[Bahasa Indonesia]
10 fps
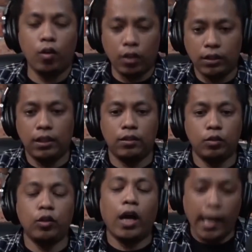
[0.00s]
orang tidak
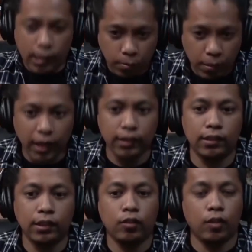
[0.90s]
setuju atau bahkan
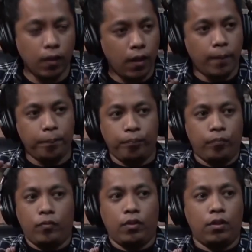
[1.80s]
tersinggung,
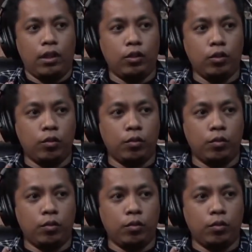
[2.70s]
itu